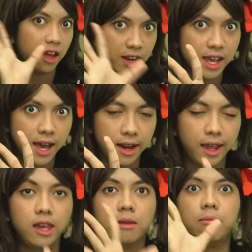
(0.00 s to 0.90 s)
Nih hari,
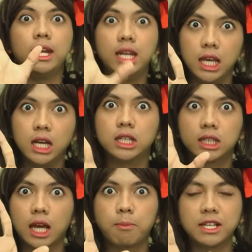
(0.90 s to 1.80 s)
mending
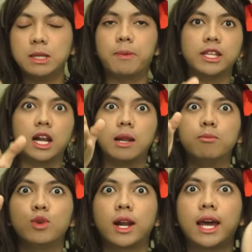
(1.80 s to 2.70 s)
entar pas di perjalanan
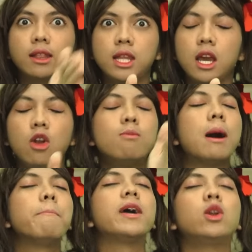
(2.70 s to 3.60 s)
pulang nanti, lu
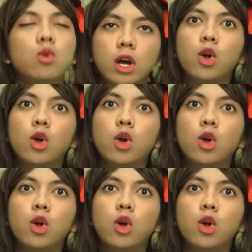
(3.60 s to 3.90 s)
mampir dulu ke